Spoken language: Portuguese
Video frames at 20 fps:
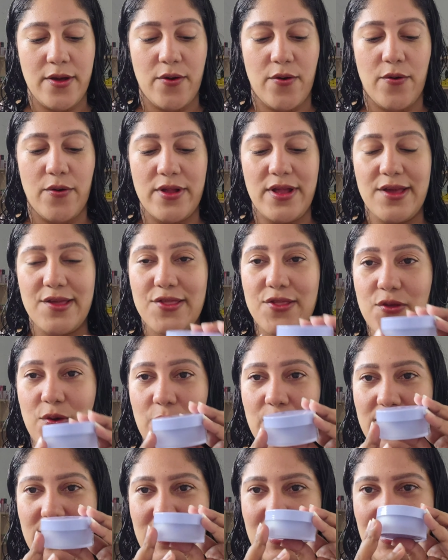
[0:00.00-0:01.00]
Olha
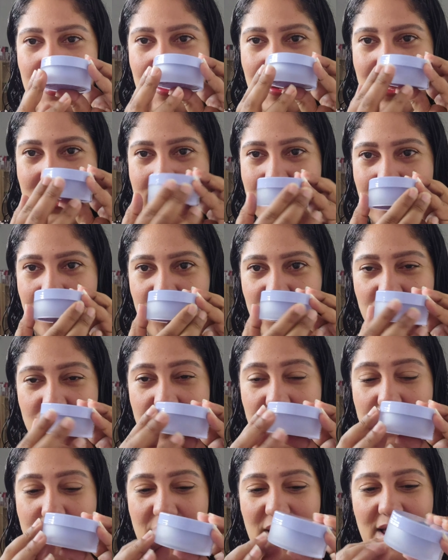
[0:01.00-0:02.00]
só que linda, gente,
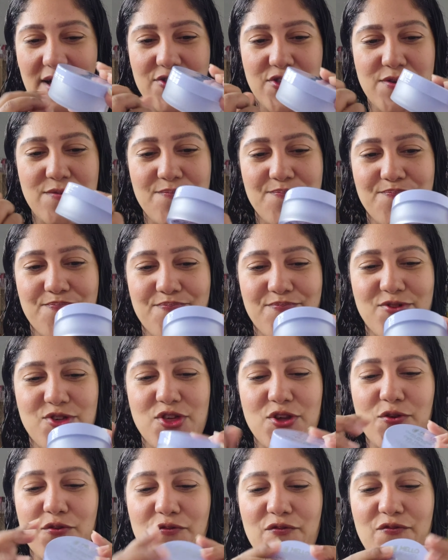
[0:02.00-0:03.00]
essa embalagem é
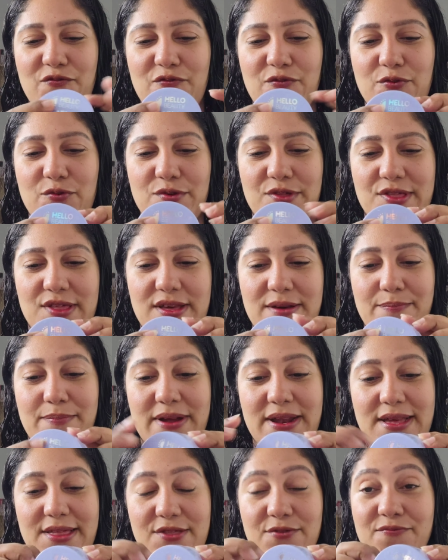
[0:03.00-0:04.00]
estilo fosca,
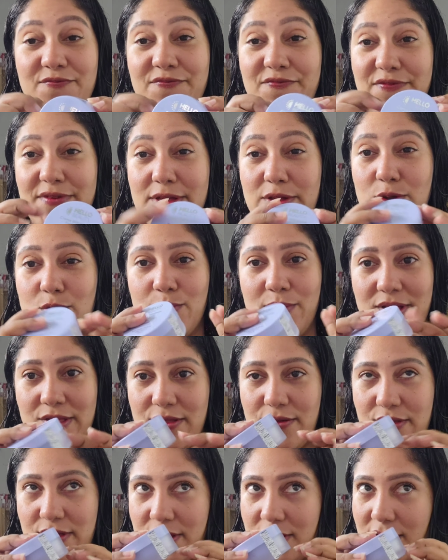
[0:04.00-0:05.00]
parece um vidro,
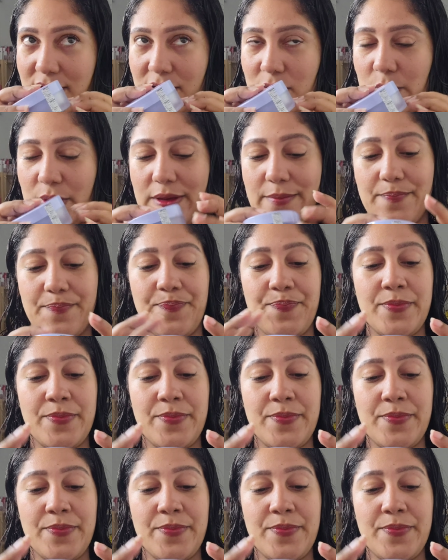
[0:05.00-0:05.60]
mas eu sei que não é.